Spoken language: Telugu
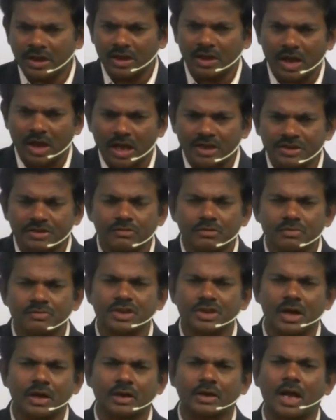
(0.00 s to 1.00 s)
ఏ
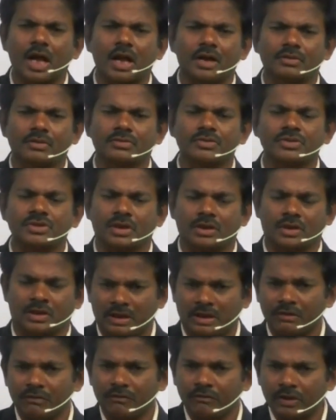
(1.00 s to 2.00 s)
రాజవంశాల కాలం నుంచి
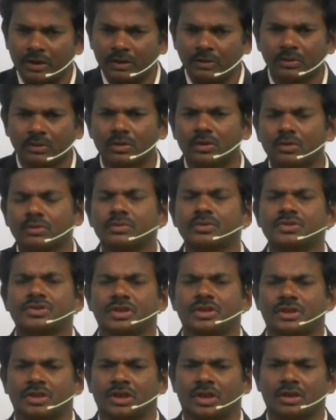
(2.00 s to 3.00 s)
వెలుగులోకి
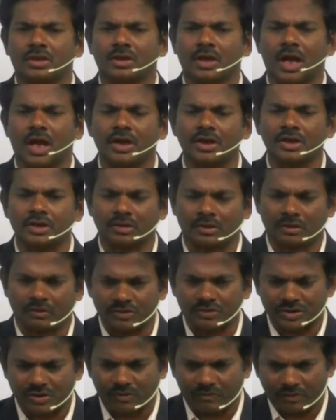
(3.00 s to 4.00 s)
వచ్చింది
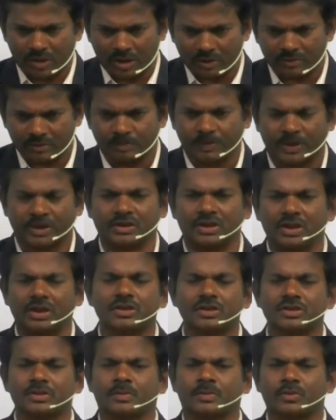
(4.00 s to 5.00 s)
అనేటటువంటి విషయం
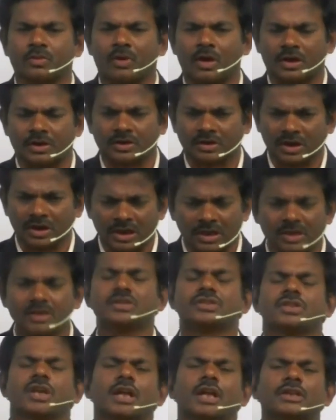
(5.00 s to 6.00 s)
ప్రత్యేకం చెప్పుకోవాలంటే
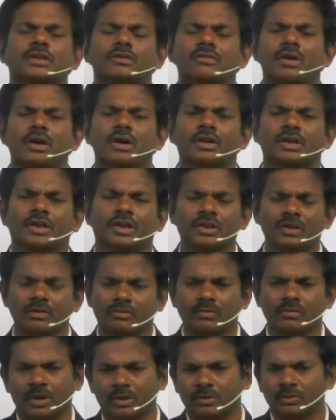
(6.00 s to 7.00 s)
శాతవాహనలని
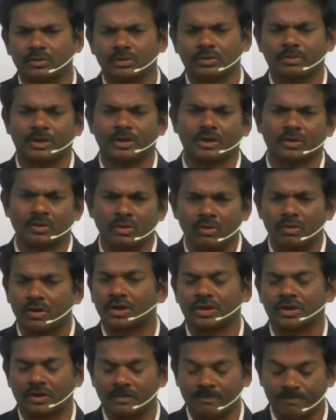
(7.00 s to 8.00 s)
మనం గుర్తుపెట్టుకోవాలి
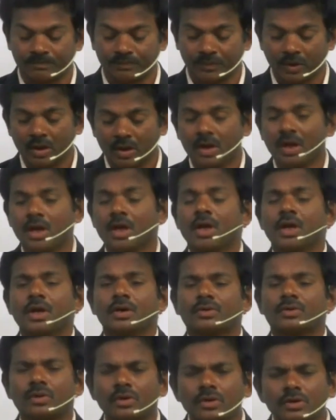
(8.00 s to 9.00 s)
ఒకటి
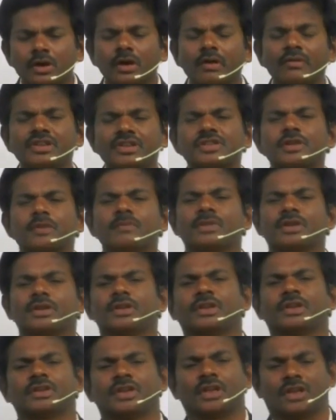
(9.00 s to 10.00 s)
రెండో విషయం
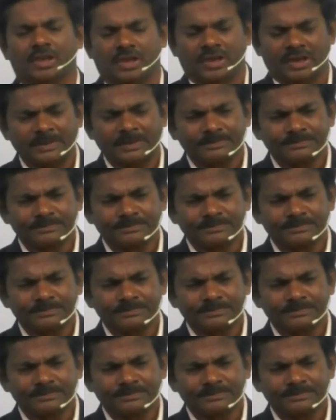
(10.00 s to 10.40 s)
ఏంటంటే